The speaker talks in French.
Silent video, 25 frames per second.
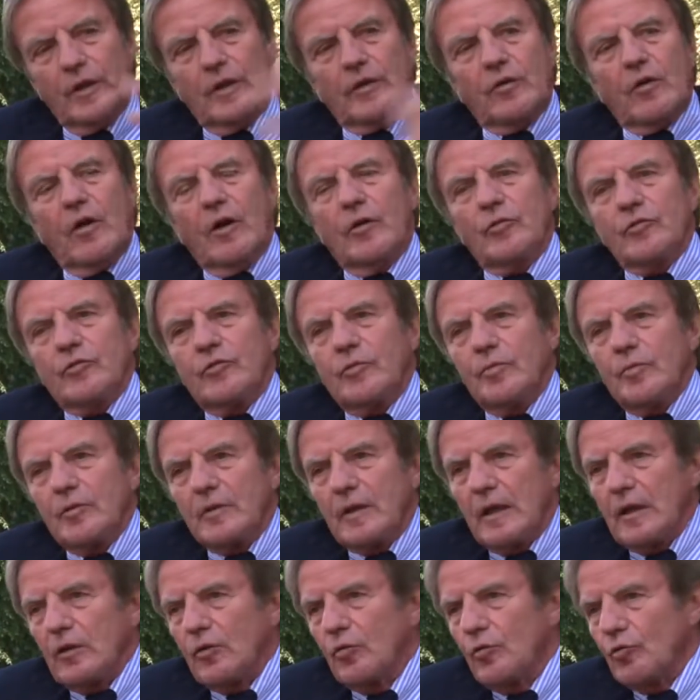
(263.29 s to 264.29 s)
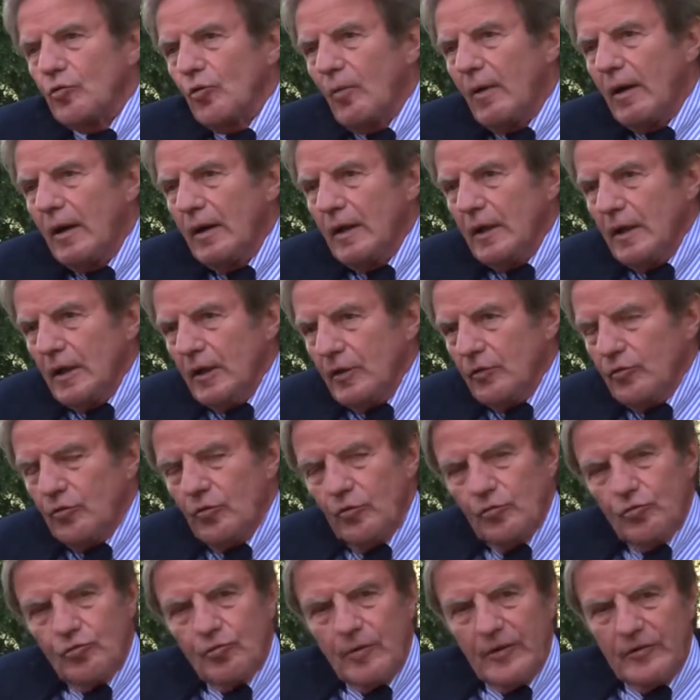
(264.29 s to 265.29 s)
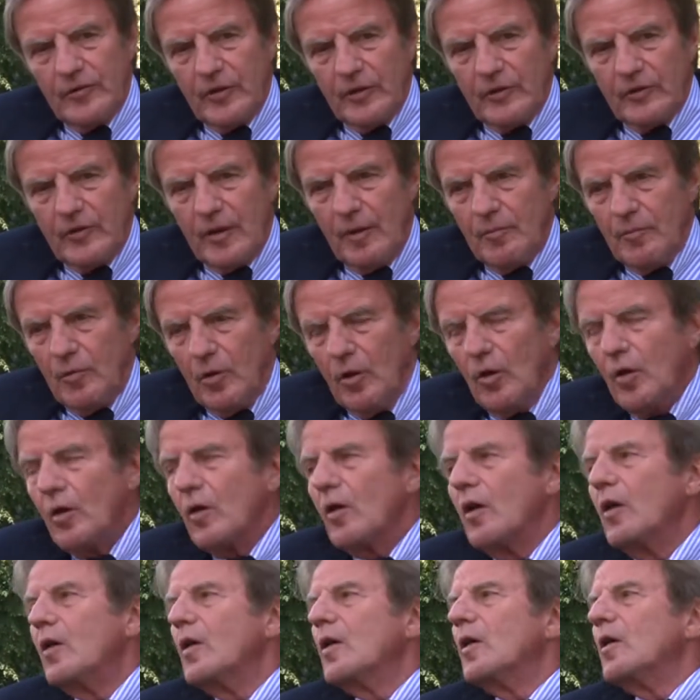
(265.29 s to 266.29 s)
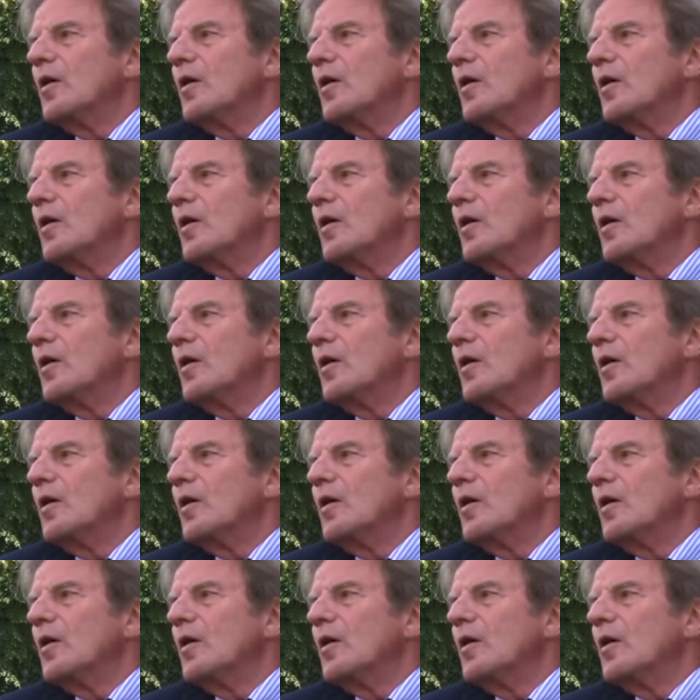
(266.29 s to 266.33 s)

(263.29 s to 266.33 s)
il y aura aussi peut-être le droit de choisir sa mort,